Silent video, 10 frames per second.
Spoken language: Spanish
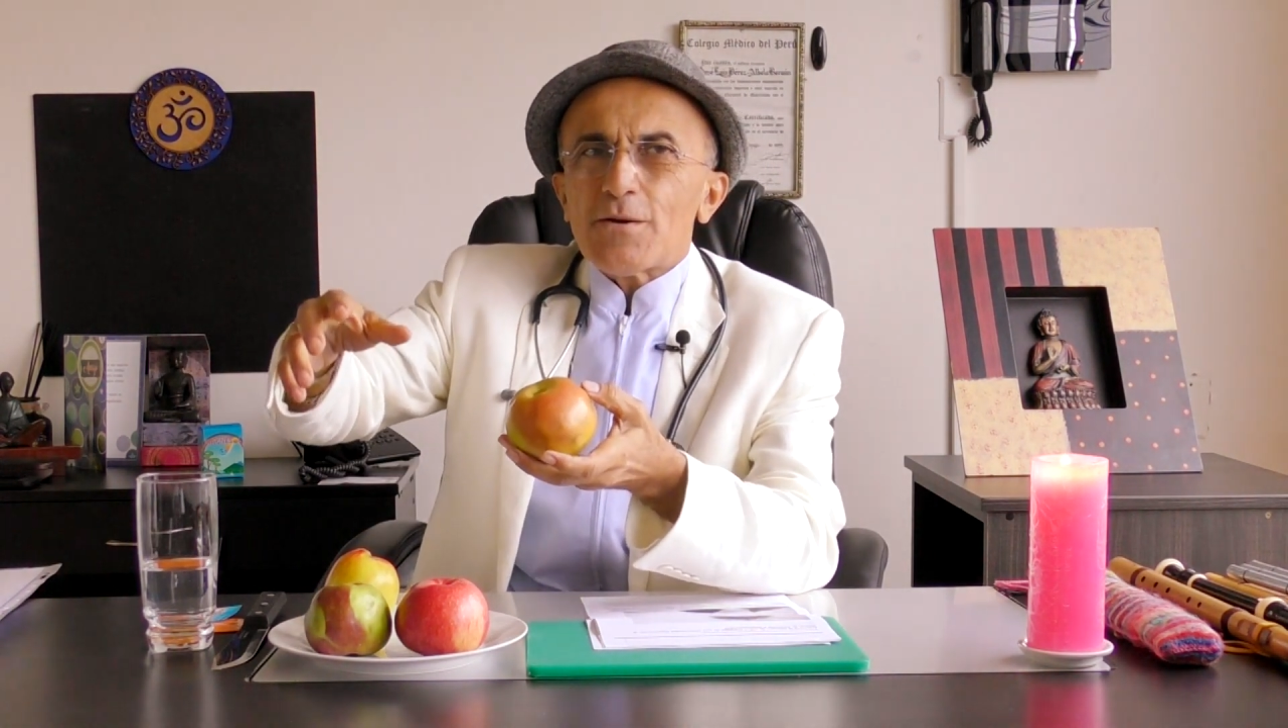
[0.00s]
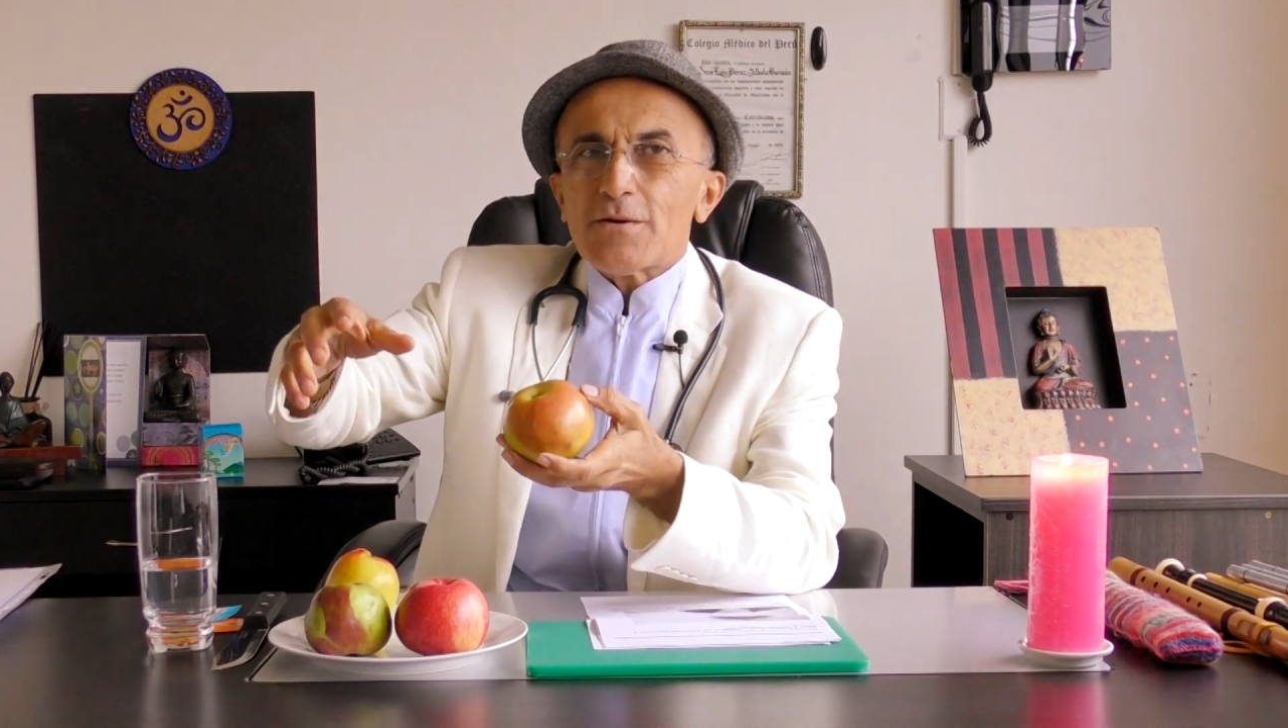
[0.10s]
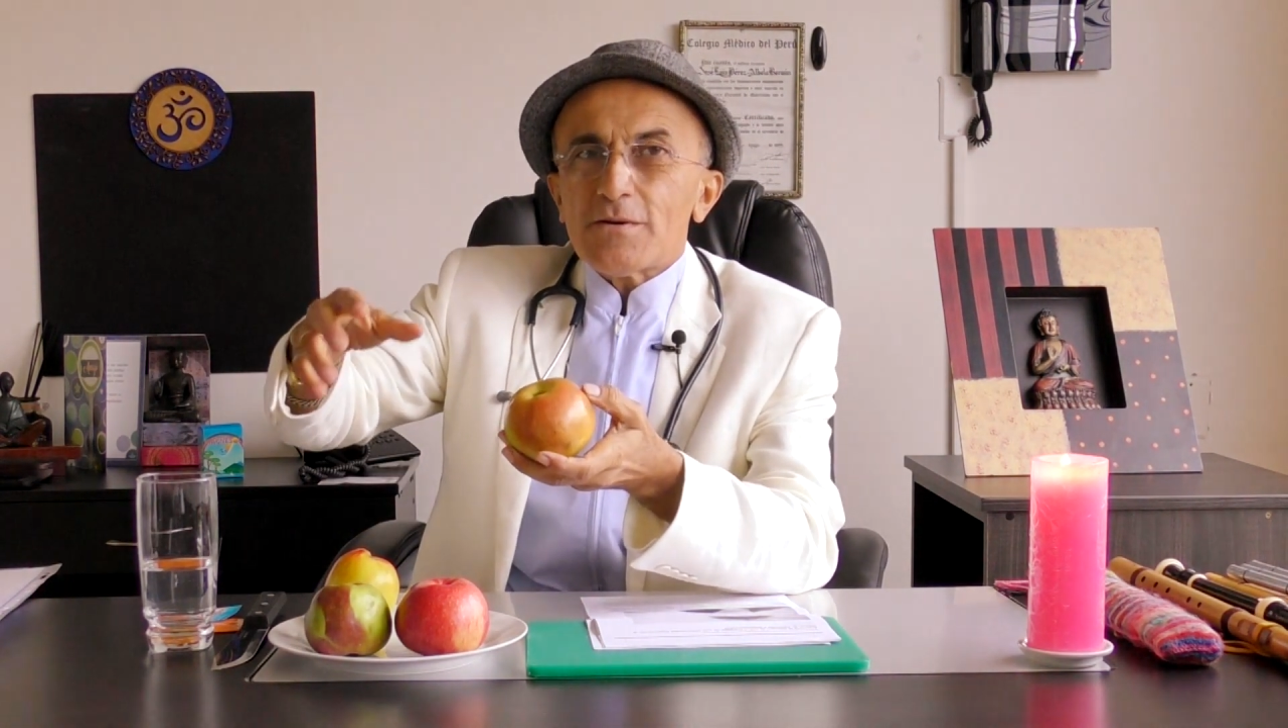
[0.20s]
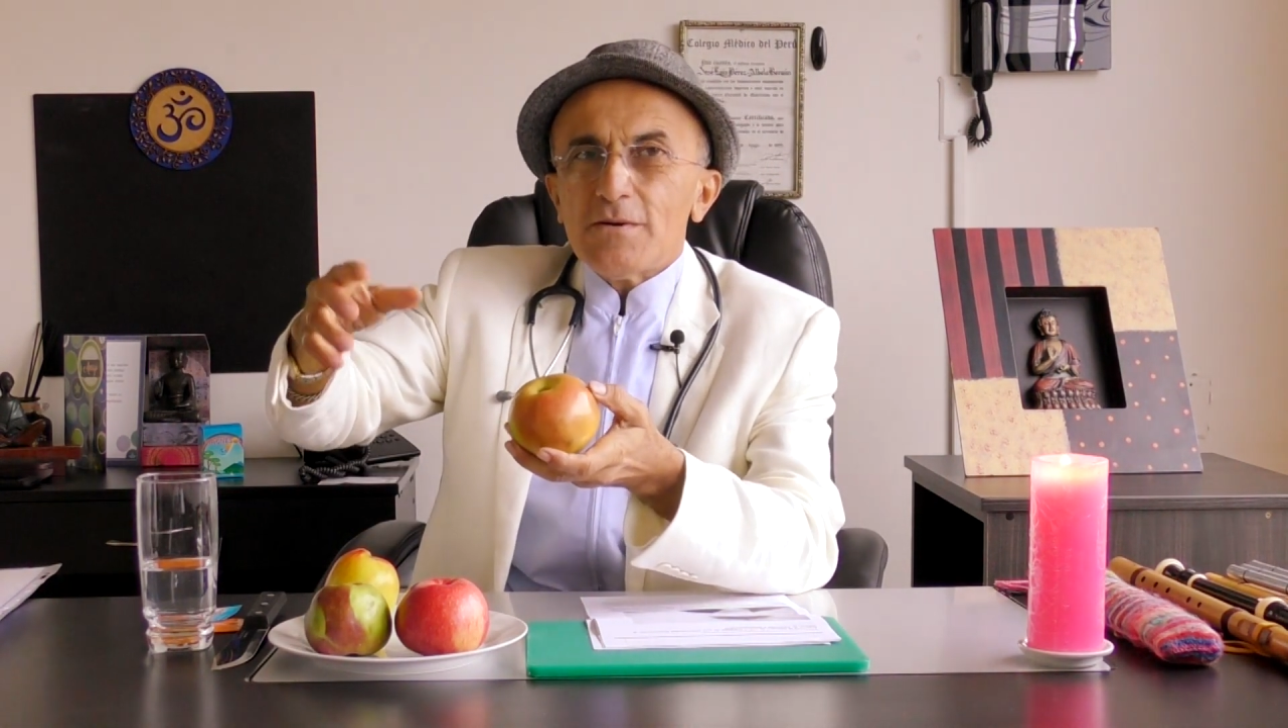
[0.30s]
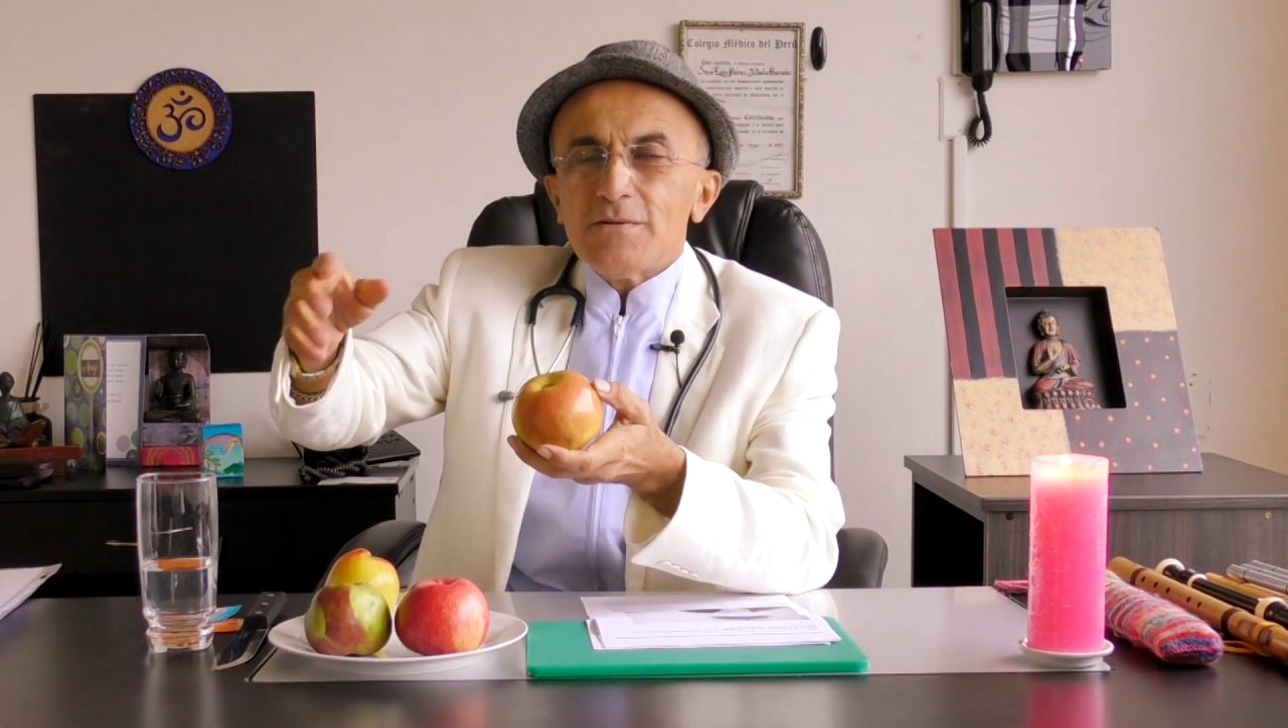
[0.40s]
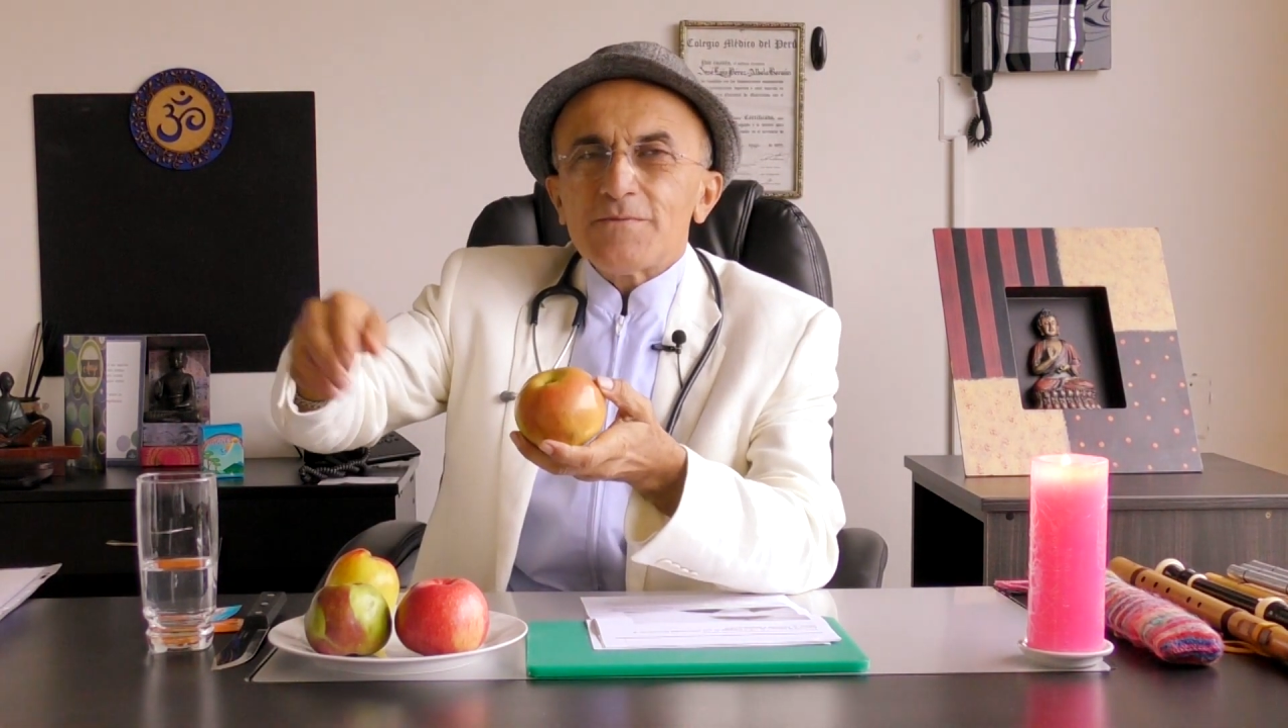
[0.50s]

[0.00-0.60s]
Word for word: horno,